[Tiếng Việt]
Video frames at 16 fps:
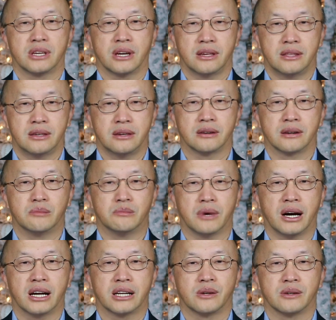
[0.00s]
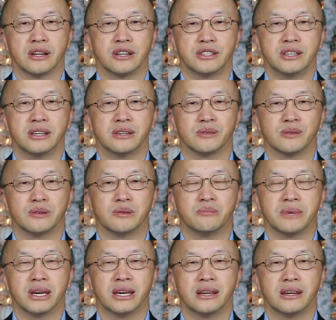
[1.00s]
chế gì cứ mà cho nó chỉ sử lên
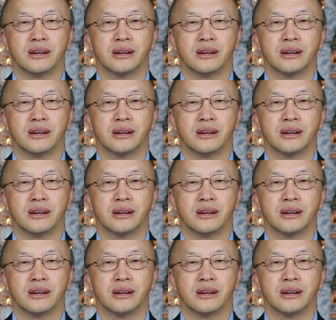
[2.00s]
bề